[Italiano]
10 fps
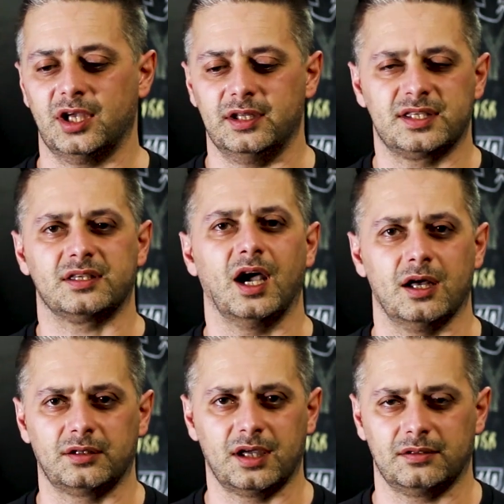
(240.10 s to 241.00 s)
è
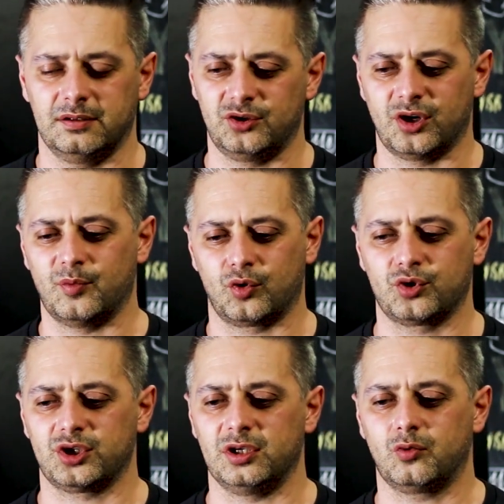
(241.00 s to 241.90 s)
iniziata, diciamo
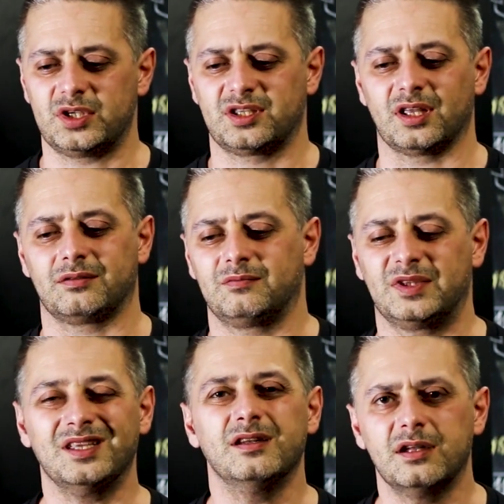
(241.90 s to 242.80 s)
così, questa
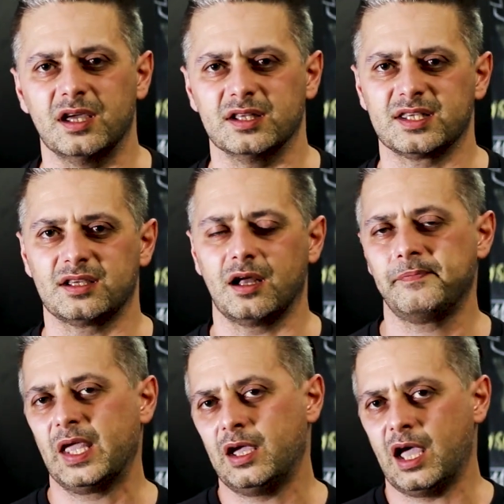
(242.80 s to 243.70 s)
tendenza
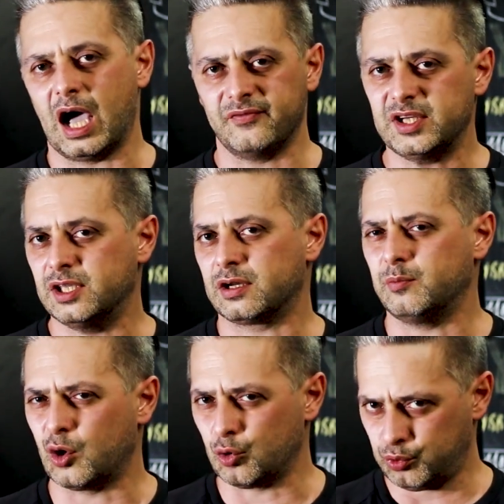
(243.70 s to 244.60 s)
a vedere in
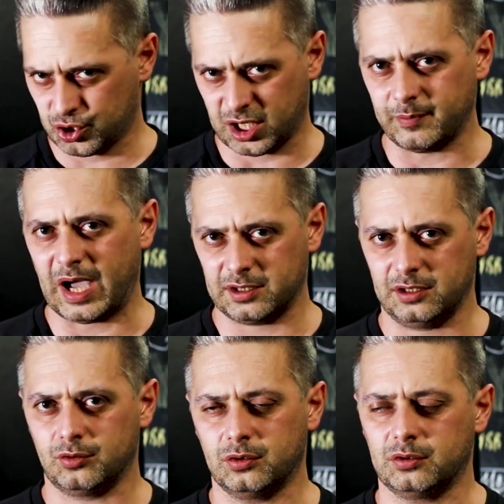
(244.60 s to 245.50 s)
modo più
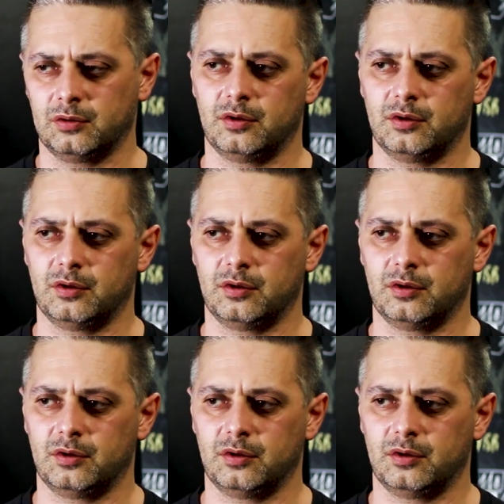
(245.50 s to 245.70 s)
schematico,